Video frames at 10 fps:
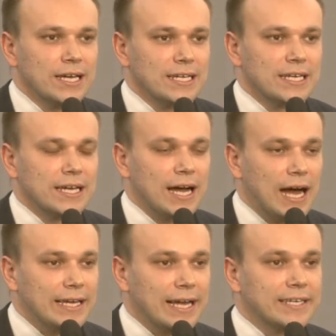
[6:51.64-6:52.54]
e,
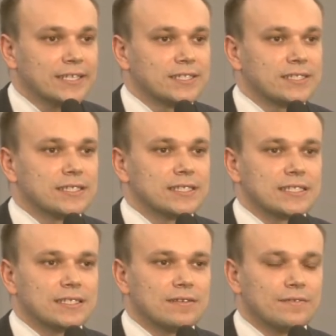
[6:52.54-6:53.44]
a jak jest e,
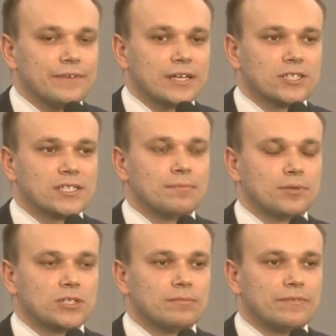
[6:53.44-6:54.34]
większe
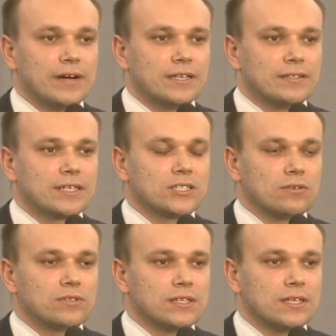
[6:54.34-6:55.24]
zapotrzebowanie na
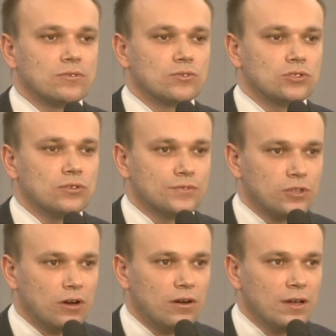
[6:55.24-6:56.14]
kształcenie uczniów,
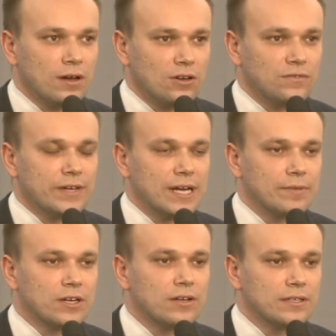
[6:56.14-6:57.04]
to
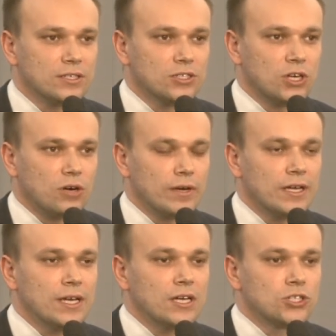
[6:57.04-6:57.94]
otwieramy kolejne szkoły.
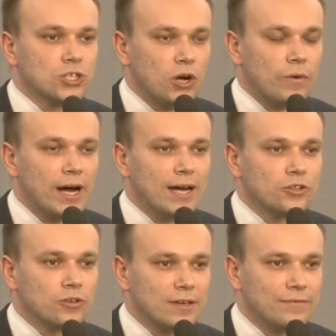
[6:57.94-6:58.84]
Szkoła
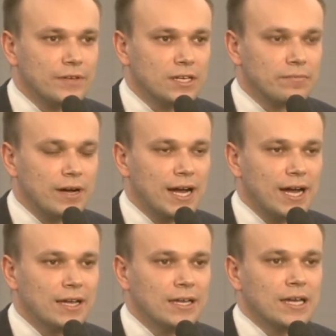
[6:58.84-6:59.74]
to nie
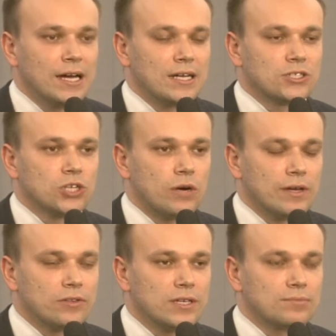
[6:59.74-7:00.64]
firma, a
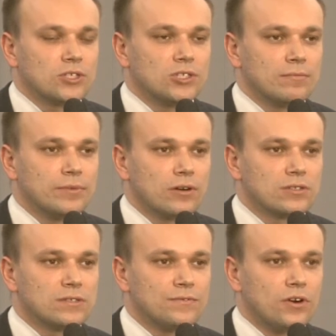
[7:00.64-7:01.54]
szkoła to nie
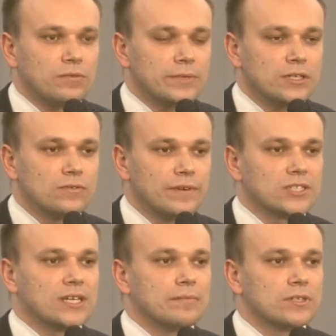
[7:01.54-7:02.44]
przedsiębiorstwo. My
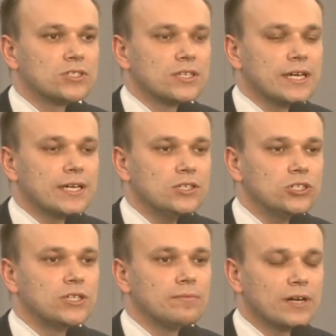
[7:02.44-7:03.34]
uważamy, że
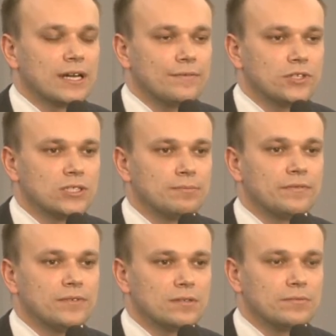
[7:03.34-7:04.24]
niż demograficzny
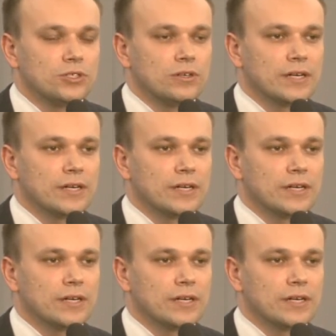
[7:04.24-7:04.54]
powinien być